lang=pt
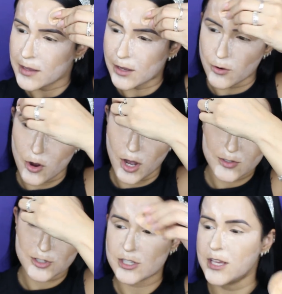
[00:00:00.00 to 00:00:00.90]
E eu
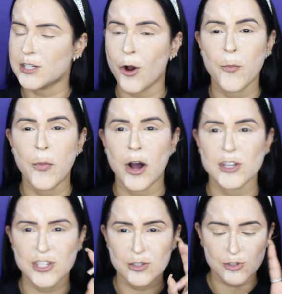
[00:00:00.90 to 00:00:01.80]
gosto de deixar o pó
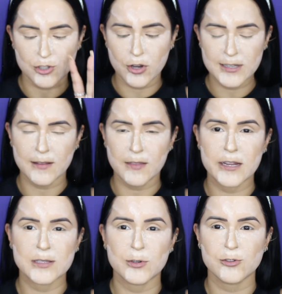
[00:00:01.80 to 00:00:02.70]
agindo de 2 a
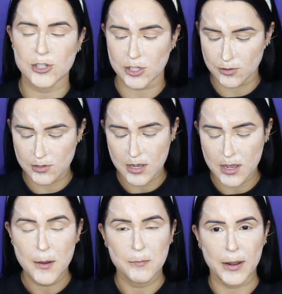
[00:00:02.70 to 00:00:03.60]
3 minutinhos
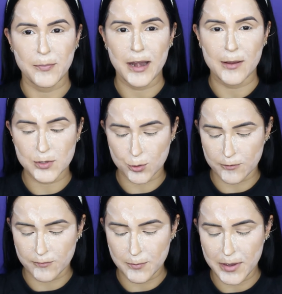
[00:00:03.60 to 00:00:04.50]
pra pele
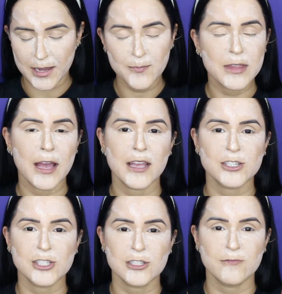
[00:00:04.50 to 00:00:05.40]
absorver bem. E aí
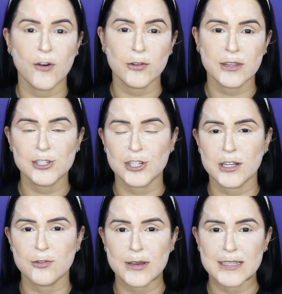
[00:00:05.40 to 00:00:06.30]
a gente volta
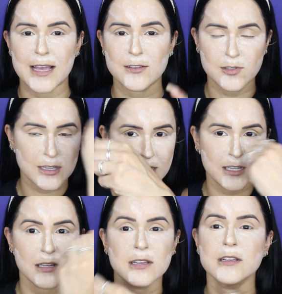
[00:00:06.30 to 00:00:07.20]
tirando o excesso
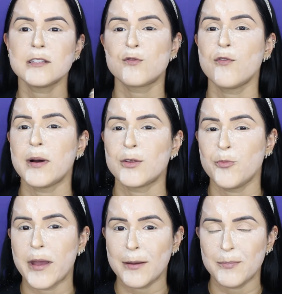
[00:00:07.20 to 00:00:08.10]
e
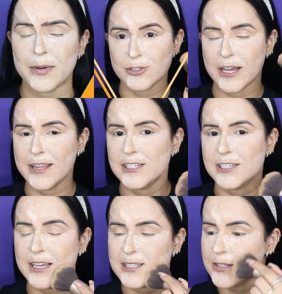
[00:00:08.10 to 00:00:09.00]
esfumando bem a Bom, já
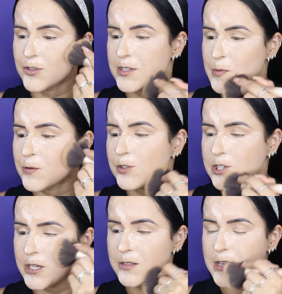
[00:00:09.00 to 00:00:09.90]
deixei esses dois
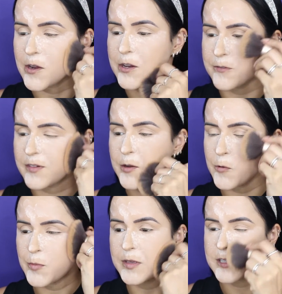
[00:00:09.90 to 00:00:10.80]
minutinhos, agora eu venho
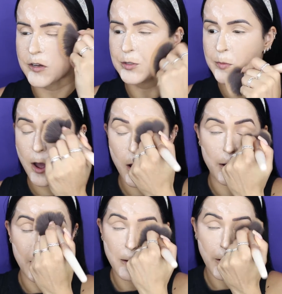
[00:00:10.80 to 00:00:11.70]
com o pincel de pó,
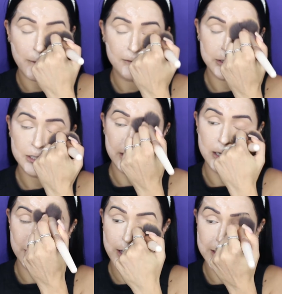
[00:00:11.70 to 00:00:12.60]
ó, vou
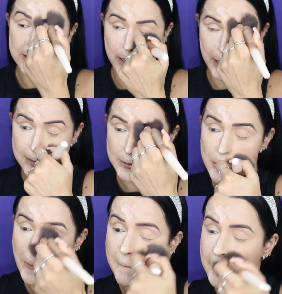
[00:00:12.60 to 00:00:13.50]
tirando o
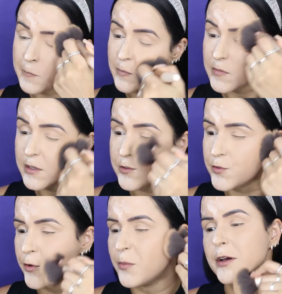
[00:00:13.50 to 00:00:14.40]
excesso,
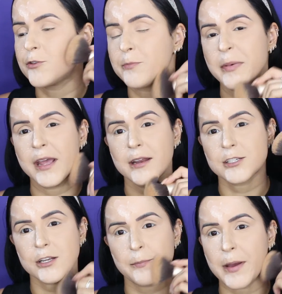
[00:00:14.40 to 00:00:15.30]
esfumando bem,
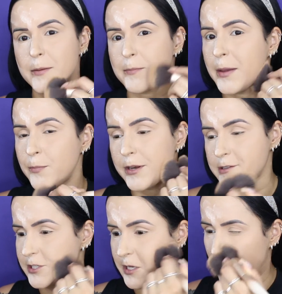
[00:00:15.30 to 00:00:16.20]
deixando a pele bem
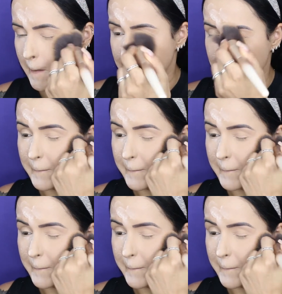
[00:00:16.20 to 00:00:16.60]
polidinha.